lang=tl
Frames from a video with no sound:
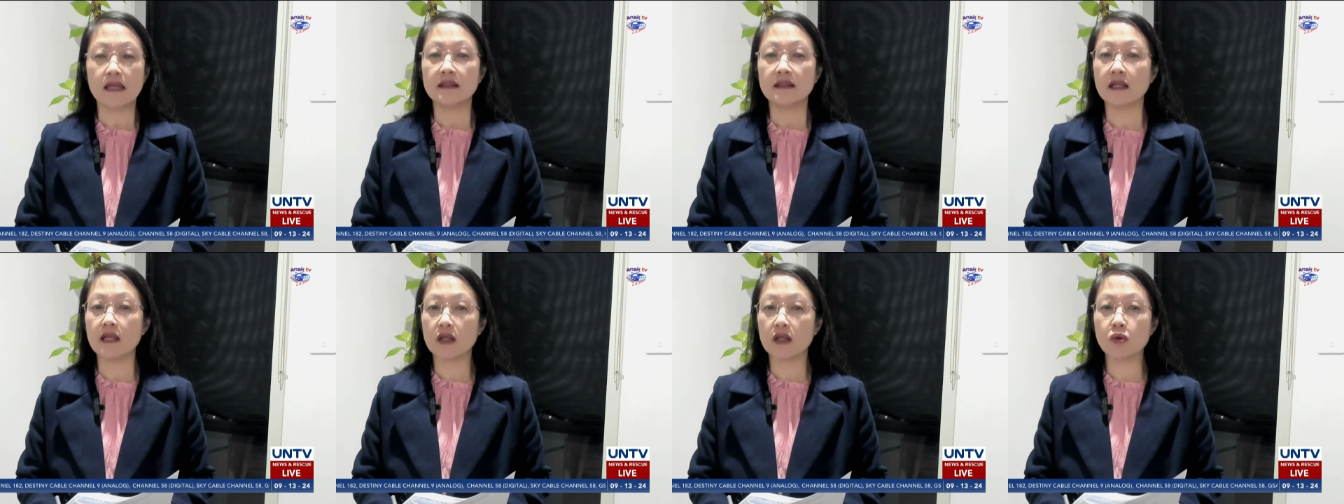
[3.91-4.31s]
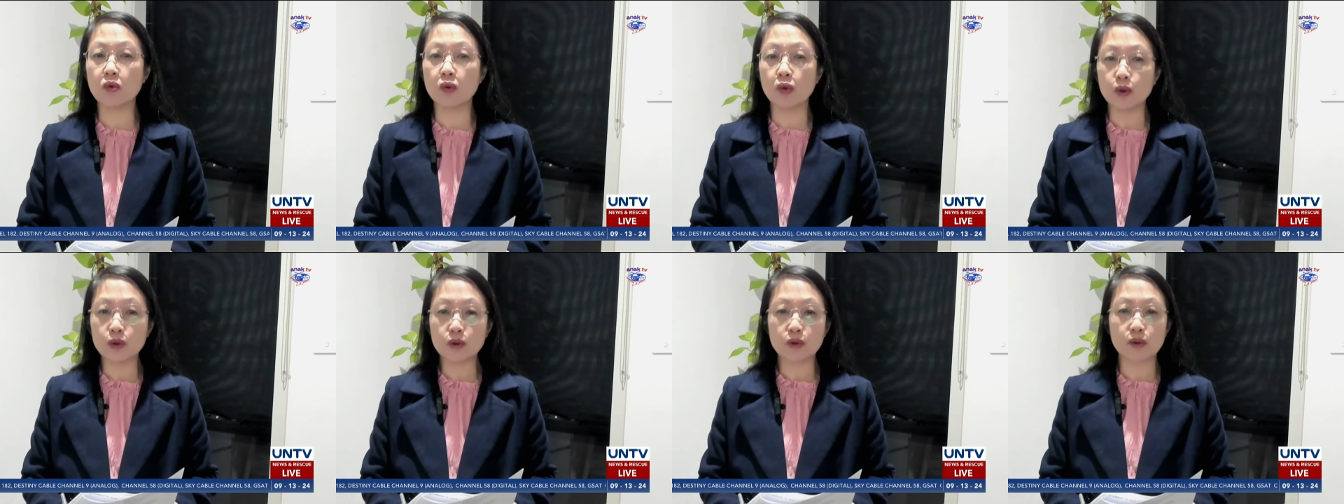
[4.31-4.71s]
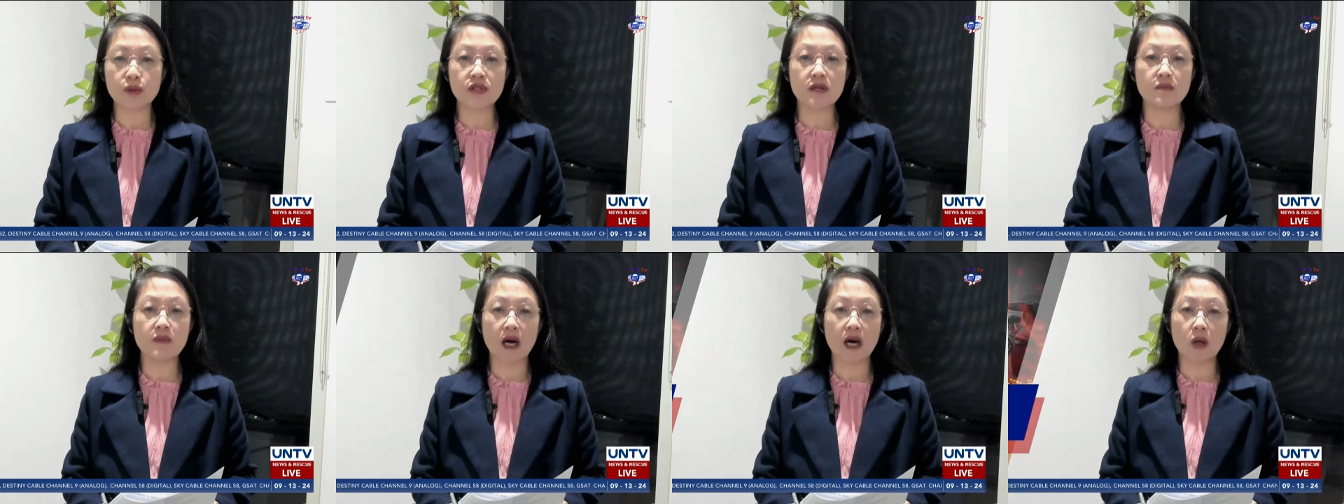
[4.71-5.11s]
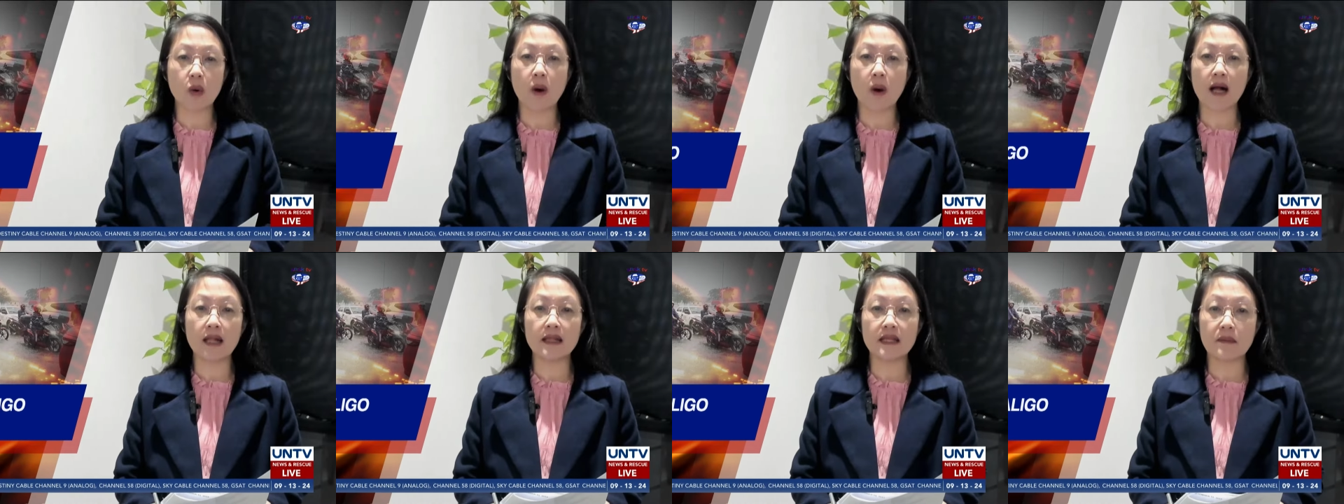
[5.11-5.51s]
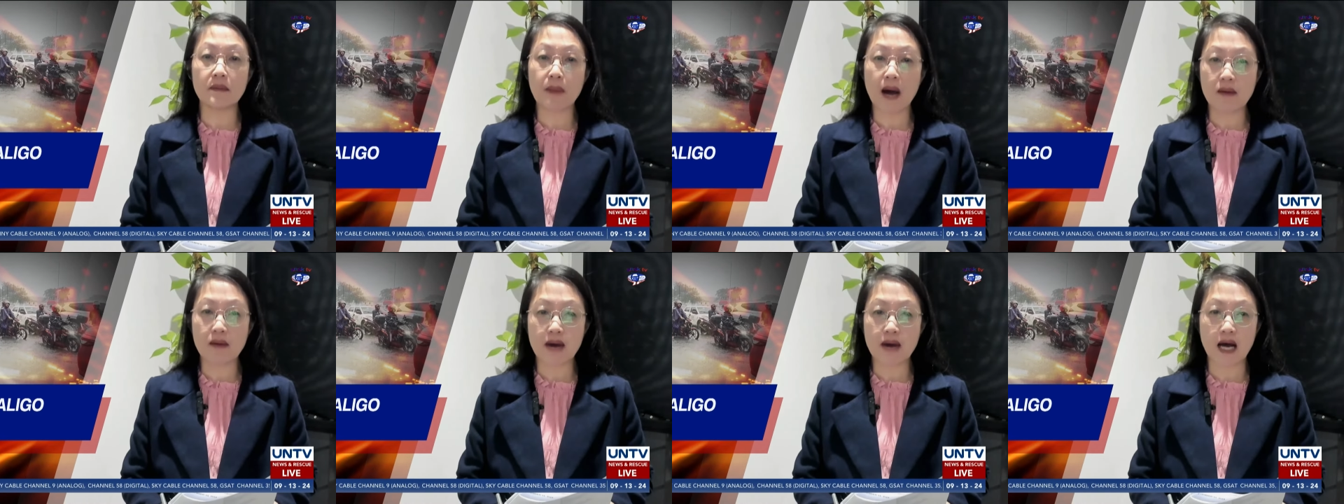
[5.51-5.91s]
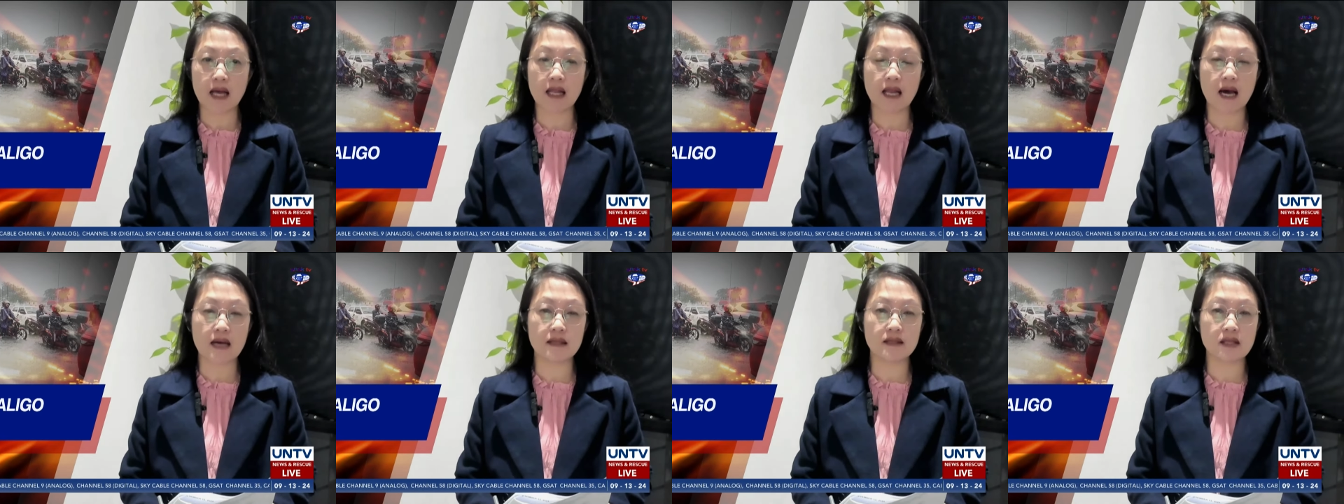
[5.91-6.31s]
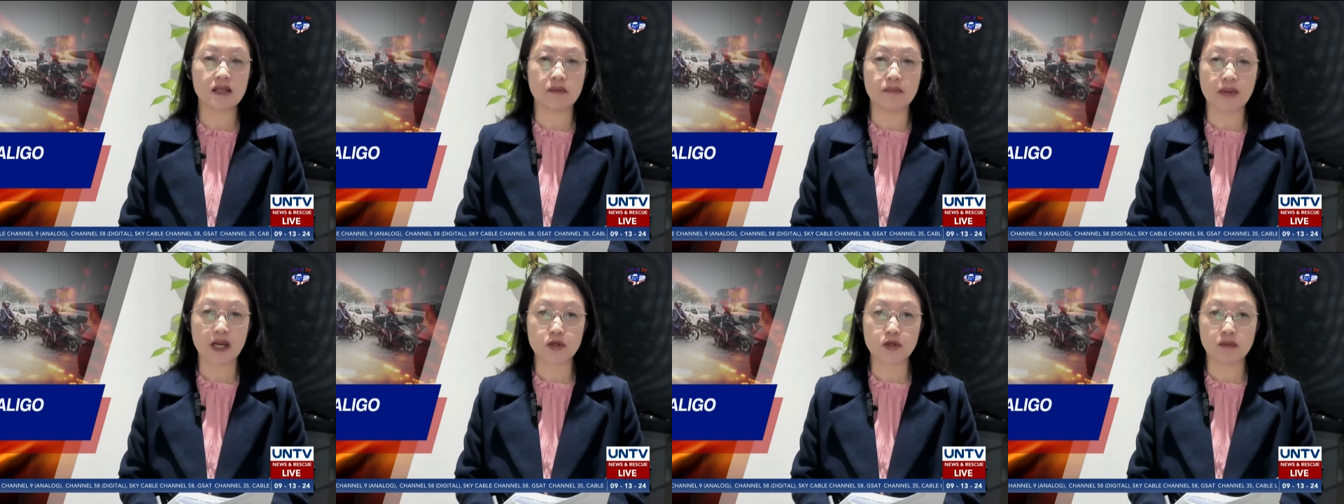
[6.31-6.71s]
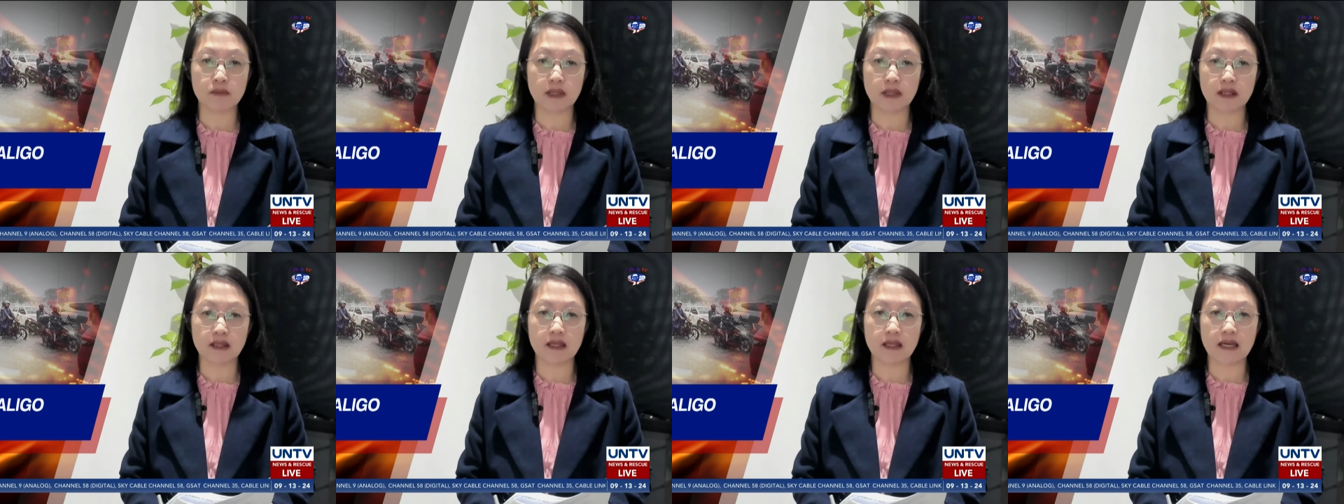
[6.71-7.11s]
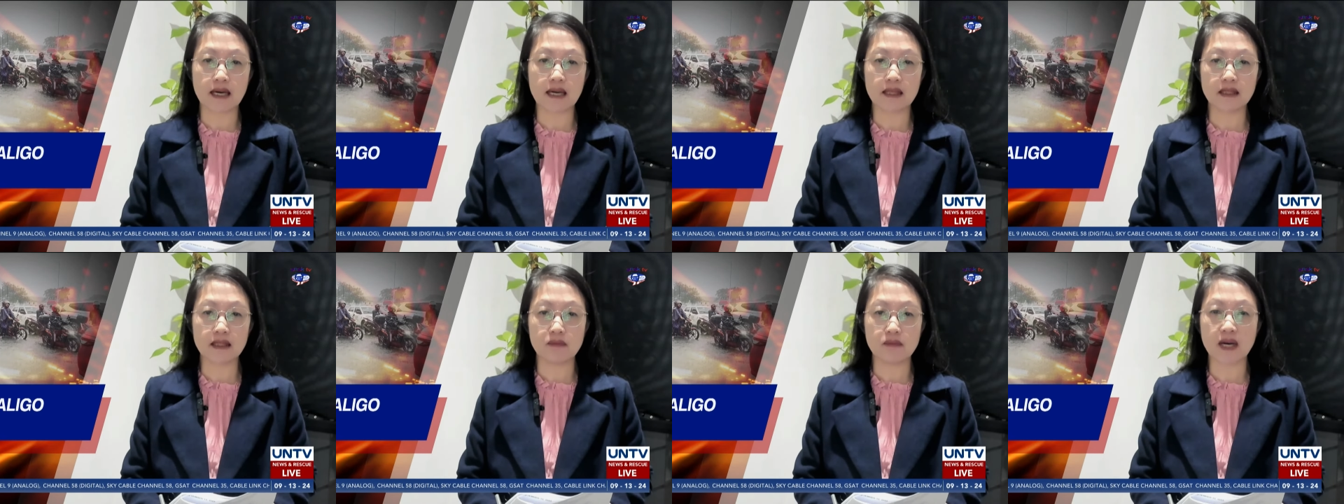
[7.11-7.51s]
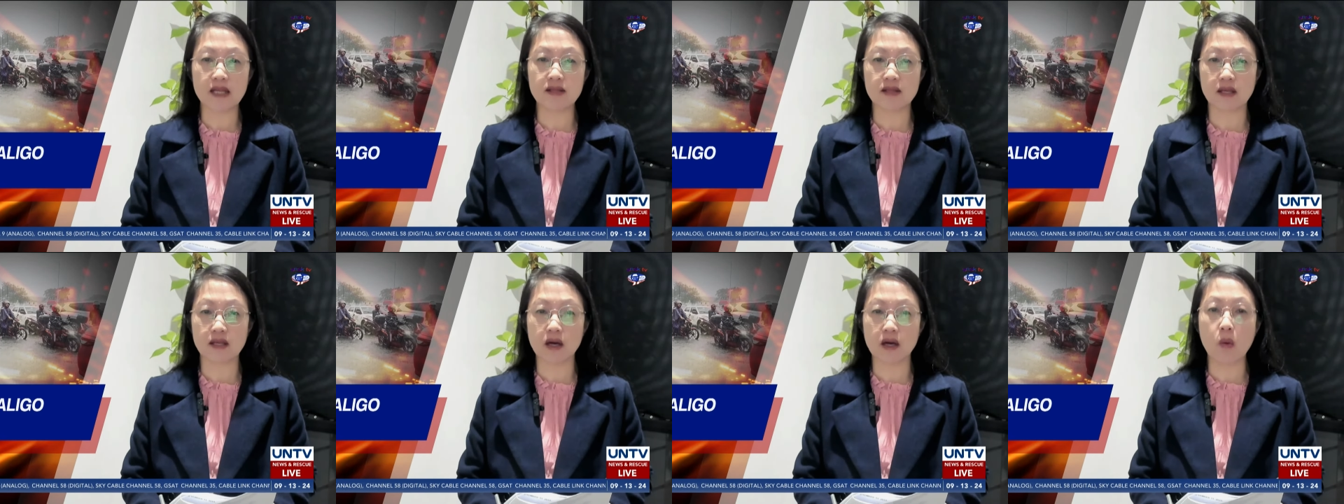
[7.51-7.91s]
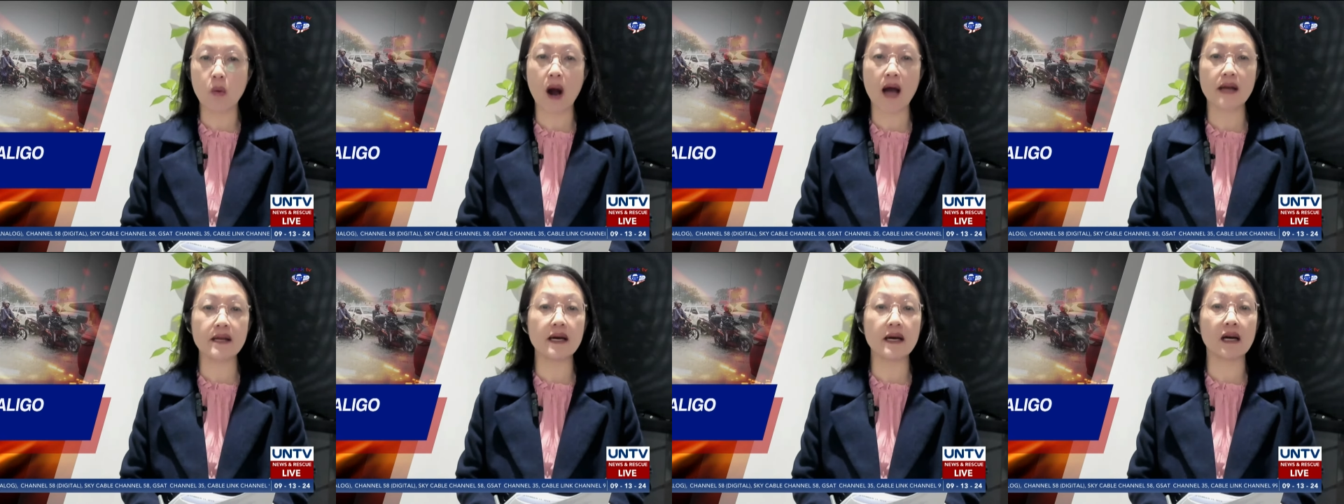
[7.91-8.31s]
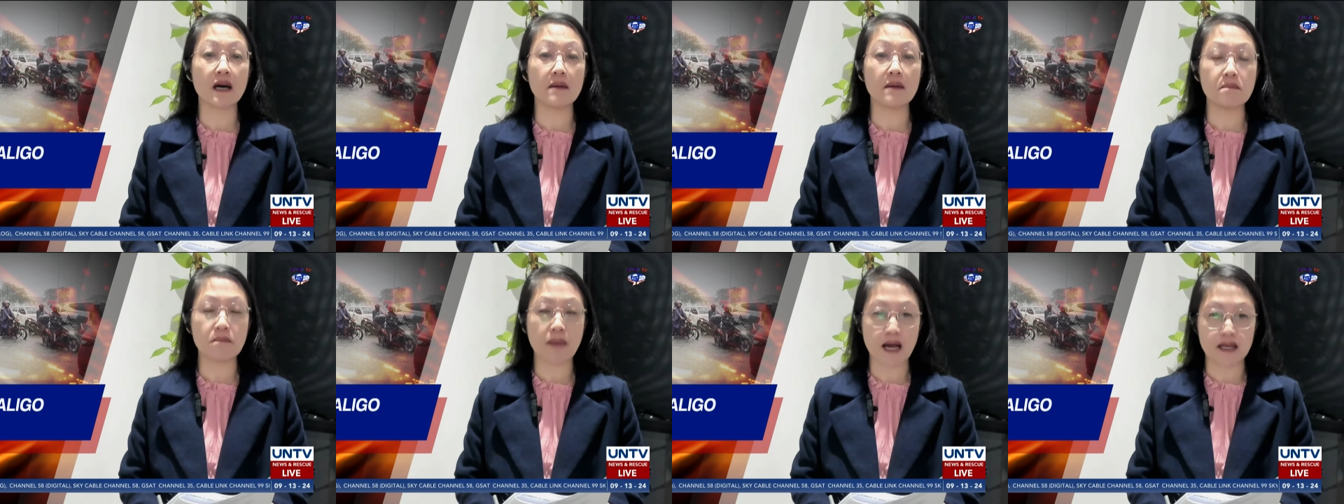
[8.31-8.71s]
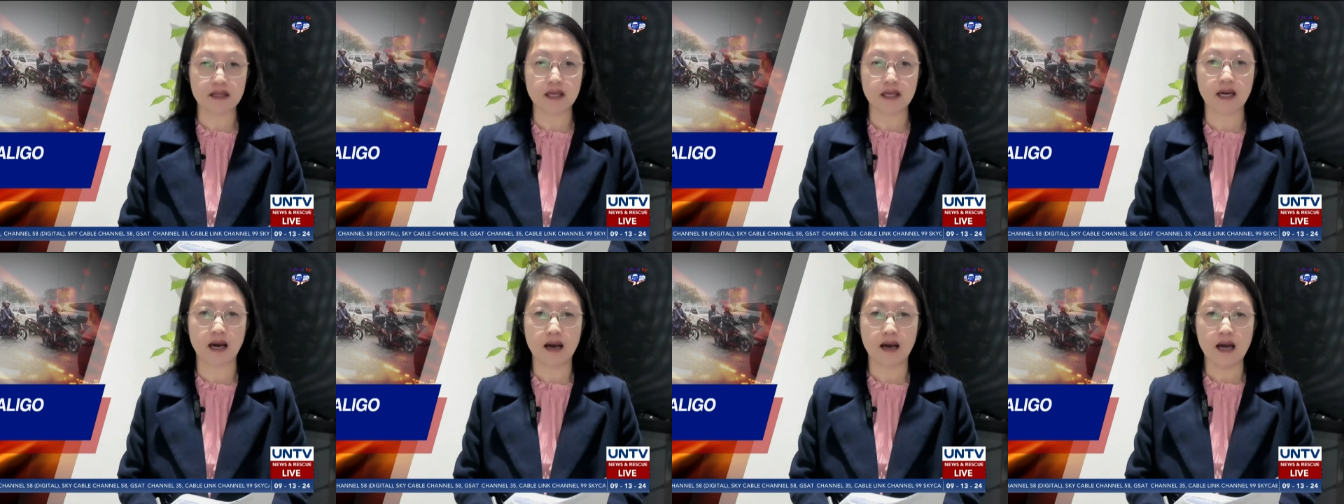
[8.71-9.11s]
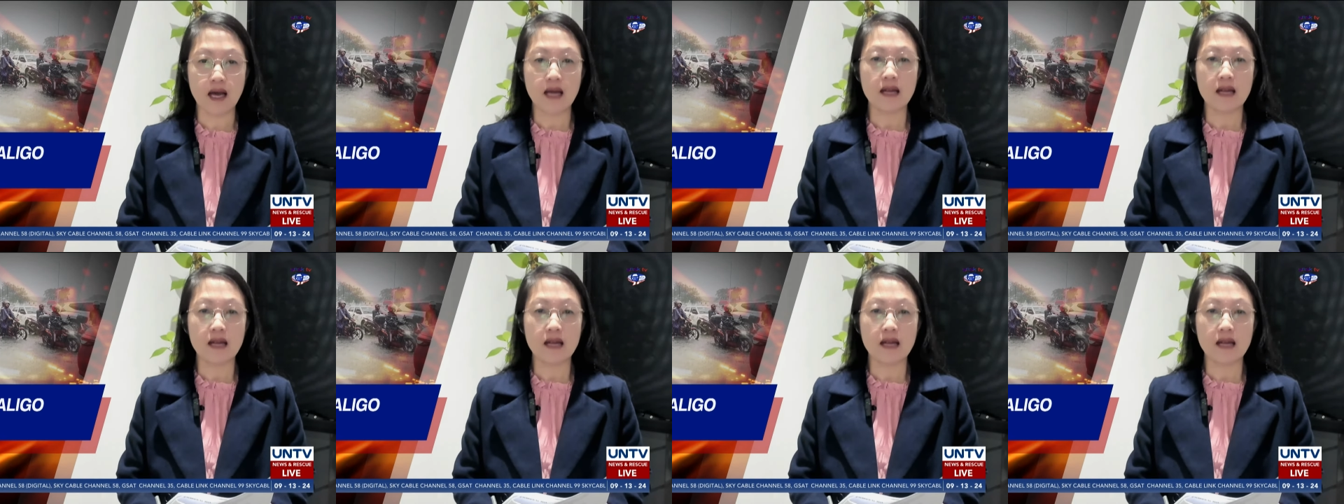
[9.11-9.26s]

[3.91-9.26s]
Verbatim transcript: na naguuto sa mga lokal na pamahalaan sa Metro Manila na magsagawa ng kampanya